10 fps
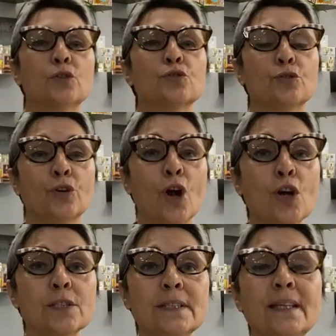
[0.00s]
Io sono
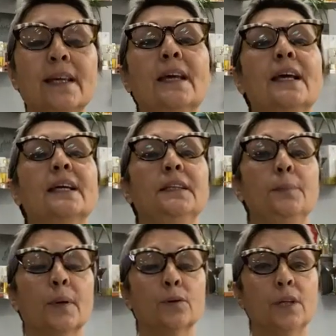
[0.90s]
Rosy
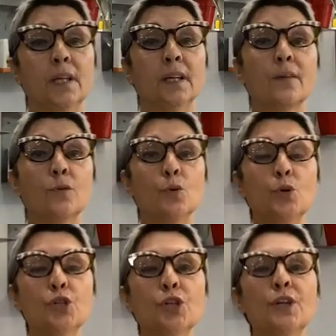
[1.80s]
di Parrucchiere
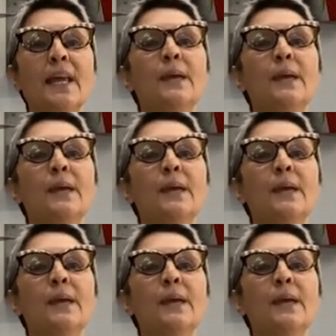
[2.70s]
Revolution